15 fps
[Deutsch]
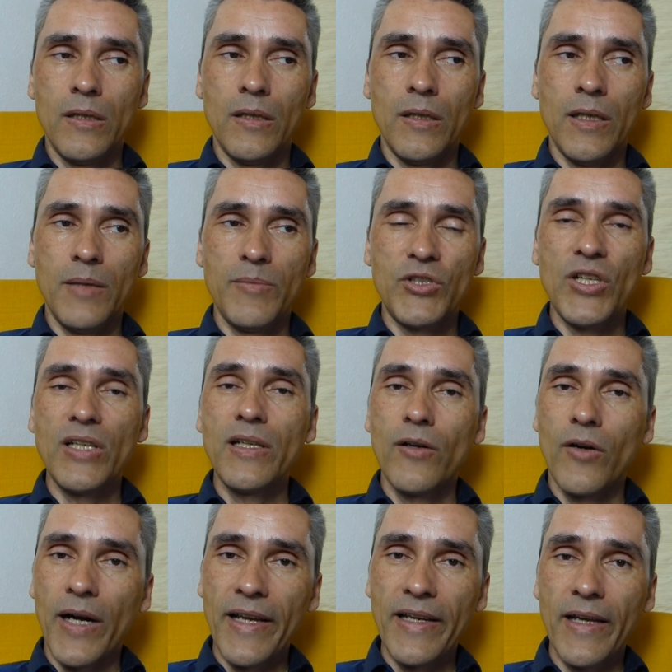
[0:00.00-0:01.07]
äh, bestätigen
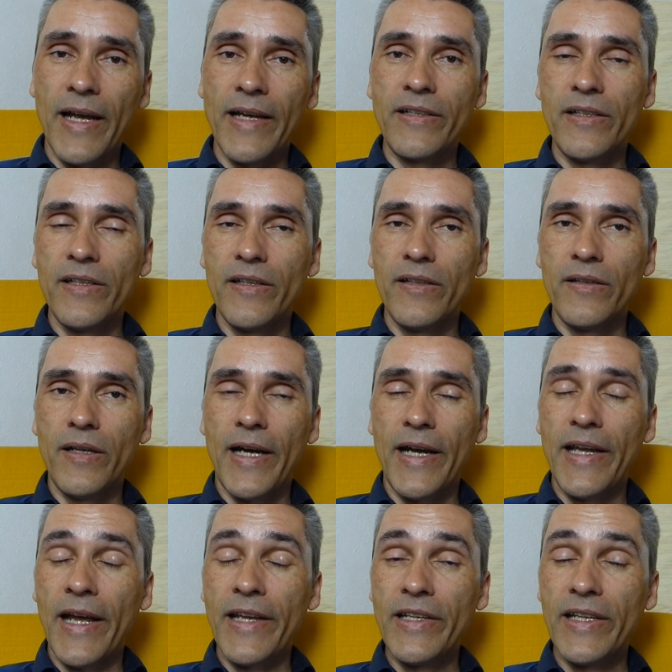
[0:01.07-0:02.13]
auch eigene,
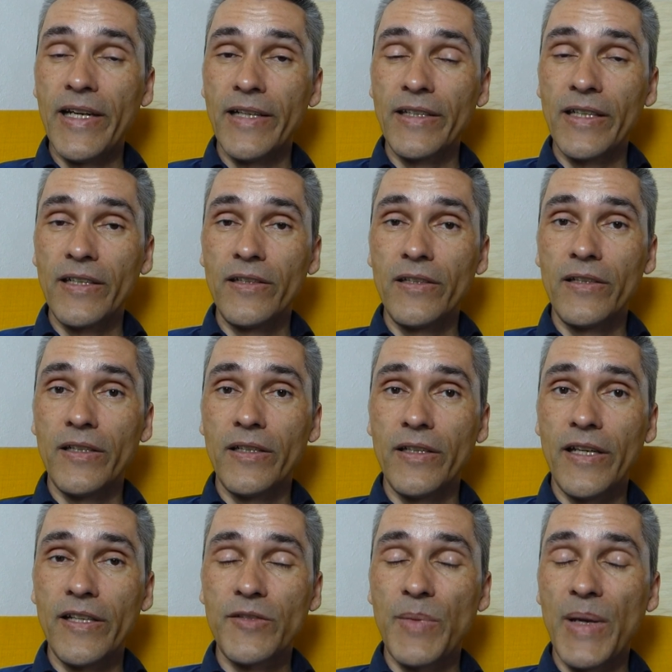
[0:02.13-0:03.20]
einige anderen
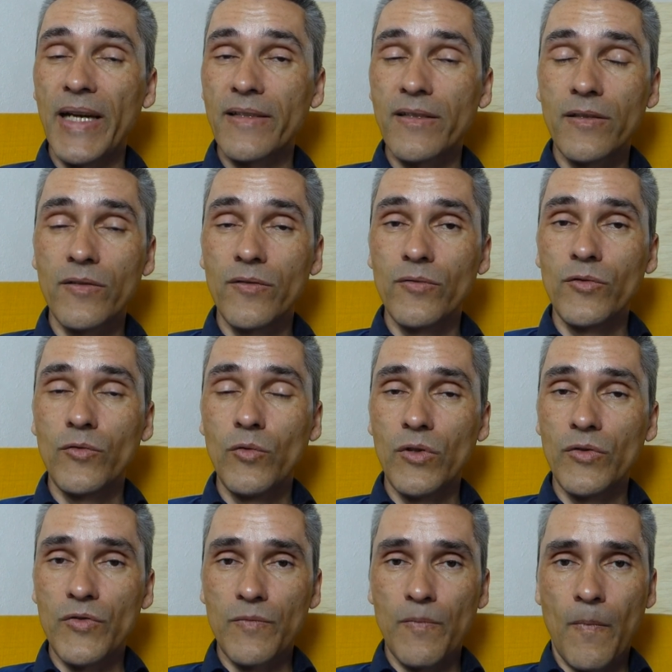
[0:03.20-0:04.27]
äh, Experten und
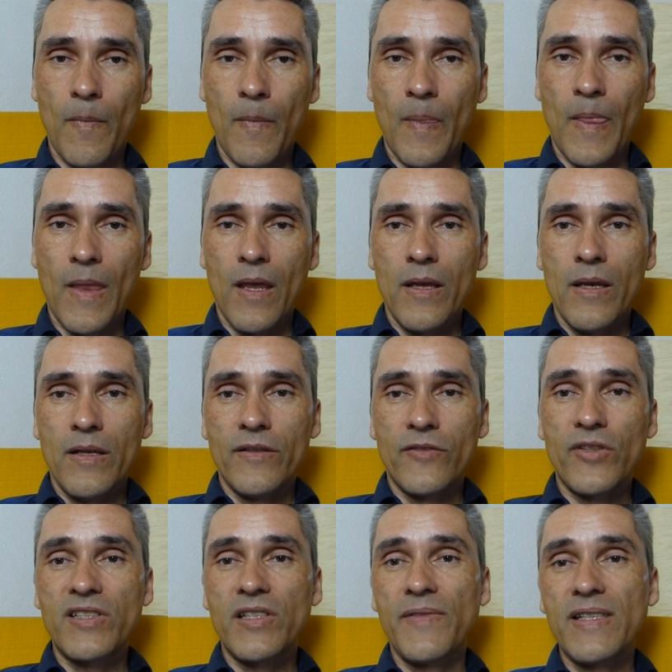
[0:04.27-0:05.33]
Gurus.
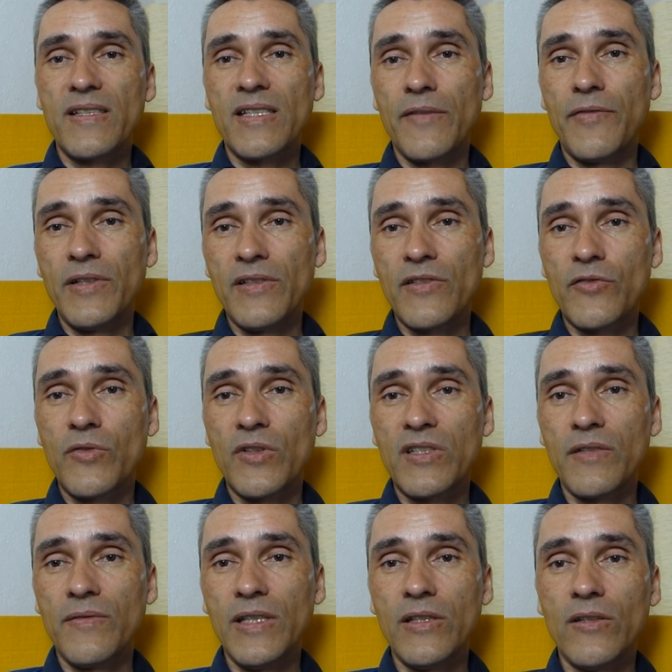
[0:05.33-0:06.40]
Das soll es gewesen sein für dieses
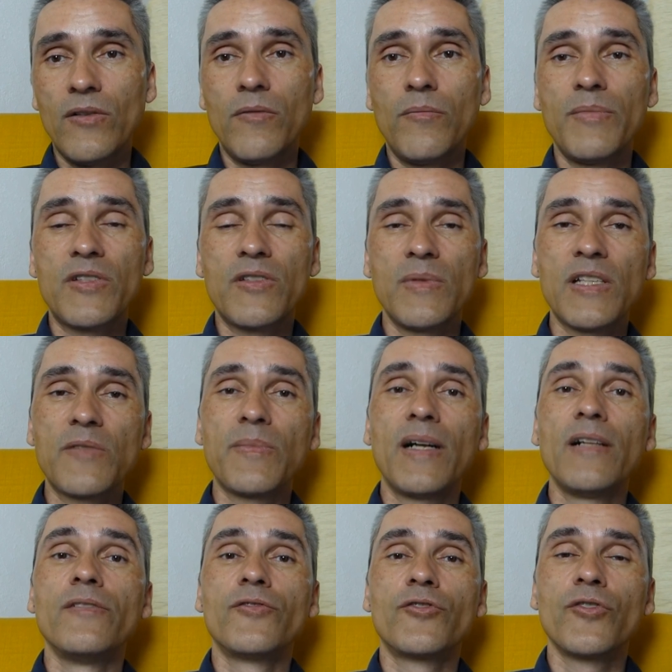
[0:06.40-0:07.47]
kurze Video. Bis zum nächsten
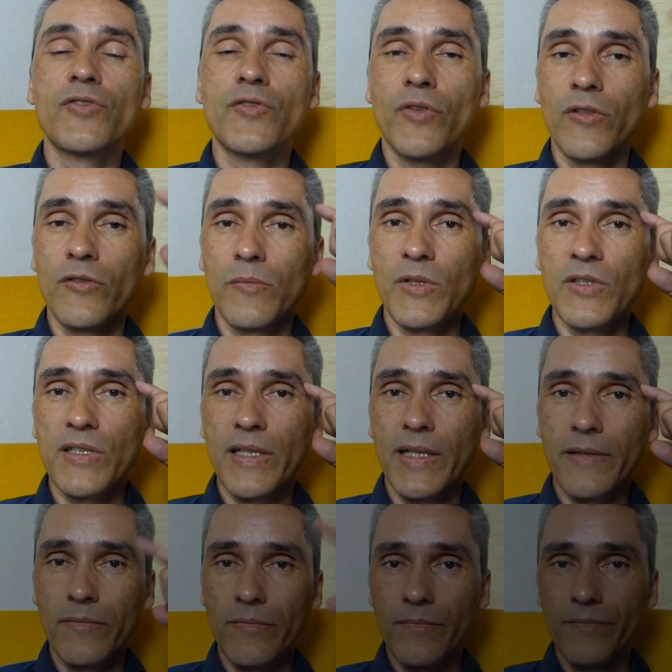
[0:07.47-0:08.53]
Mal. Tschüss, euer Thomas
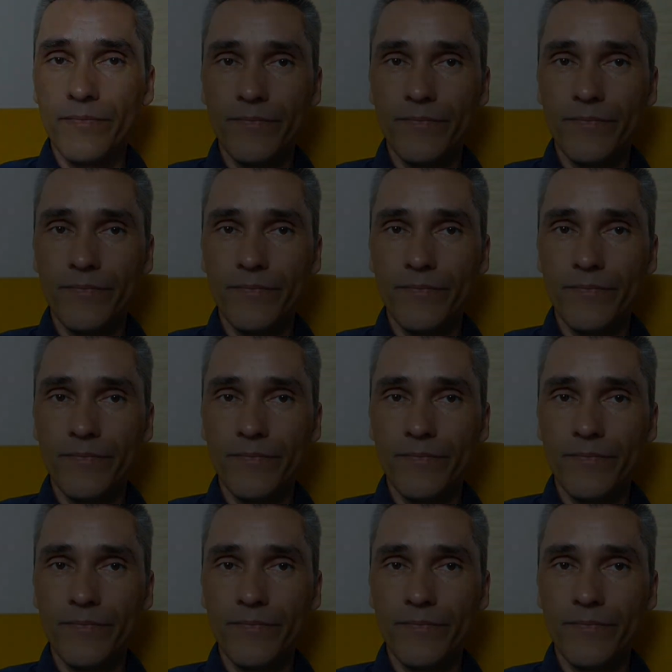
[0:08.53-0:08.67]
Klein.